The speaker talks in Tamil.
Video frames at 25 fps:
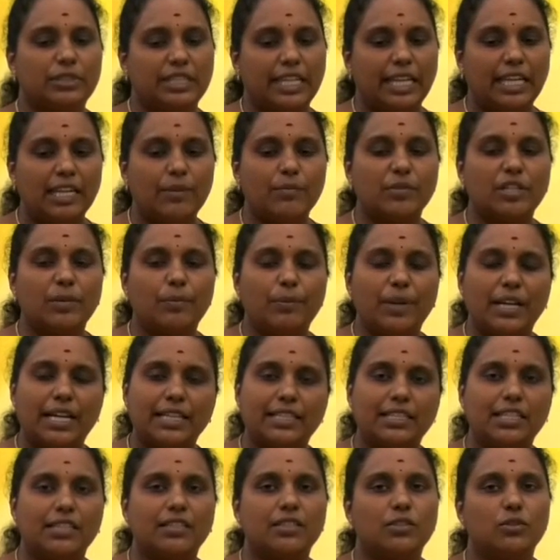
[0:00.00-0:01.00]
சேலமுக்கு
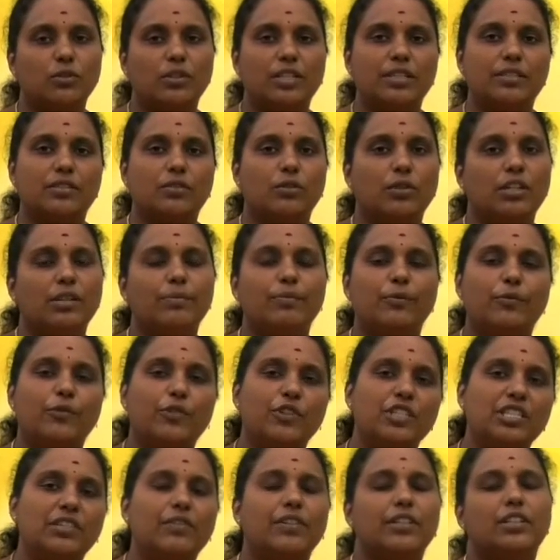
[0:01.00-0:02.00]
பக்கத்தில் இருக்க ஸ்டூடெண்ட்ஸ் கூட
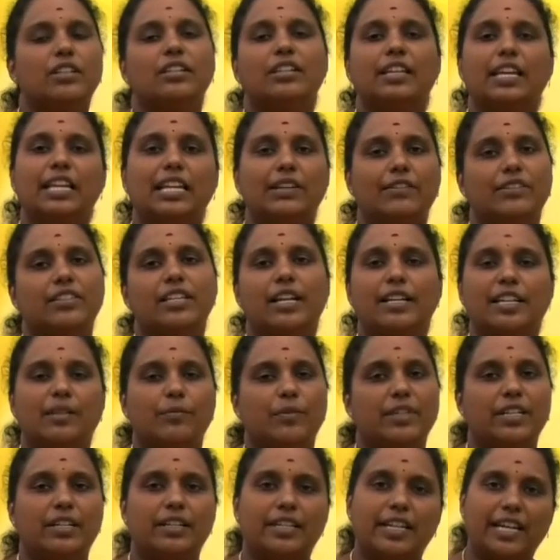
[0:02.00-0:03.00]
முடிஞ்ச வரைக்கும் நேரில் வந்து
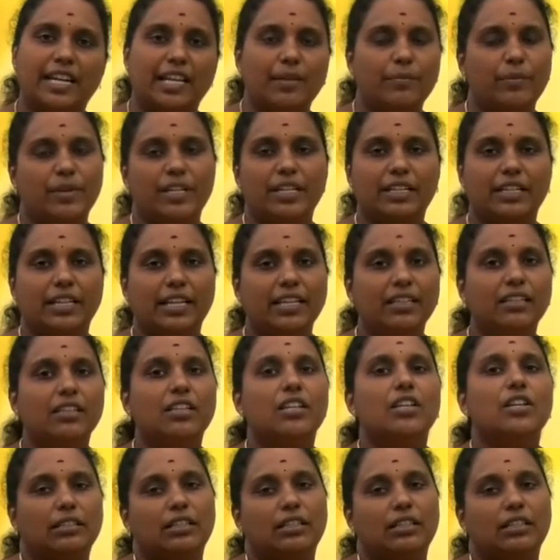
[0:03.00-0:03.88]
அட்டன் பண்ண பண்ண ட்ரை பண்ணுங்கள்